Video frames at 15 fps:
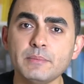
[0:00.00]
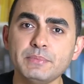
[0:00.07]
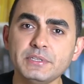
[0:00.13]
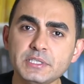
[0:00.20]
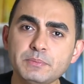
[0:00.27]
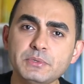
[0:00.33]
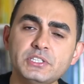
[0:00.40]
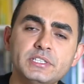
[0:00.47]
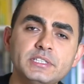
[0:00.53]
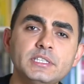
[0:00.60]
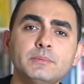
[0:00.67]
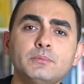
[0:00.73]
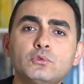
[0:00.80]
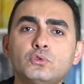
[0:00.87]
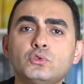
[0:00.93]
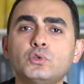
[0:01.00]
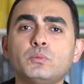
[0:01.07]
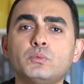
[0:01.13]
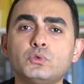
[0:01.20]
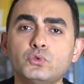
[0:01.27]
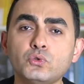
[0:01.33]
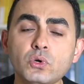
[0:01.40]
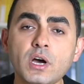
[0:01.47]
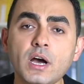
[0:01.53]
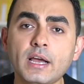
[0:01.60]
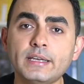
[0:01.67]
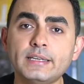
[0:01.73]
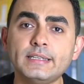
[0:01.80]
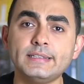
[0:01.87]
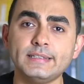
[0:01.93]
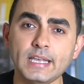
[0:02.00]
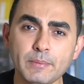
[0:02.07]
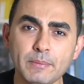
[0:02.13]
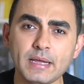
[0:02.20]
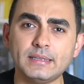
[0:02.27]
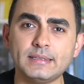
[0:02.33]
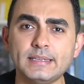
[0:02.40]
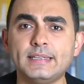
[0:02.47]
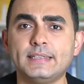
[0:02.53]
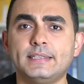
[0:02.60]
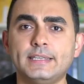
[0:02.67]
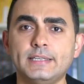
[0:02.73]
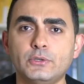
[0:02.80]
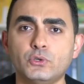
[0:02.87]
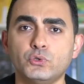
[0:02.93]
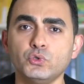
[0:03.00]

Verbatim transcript: bizim içinde bulunduğumuz ruh halini temelden etkiliyor.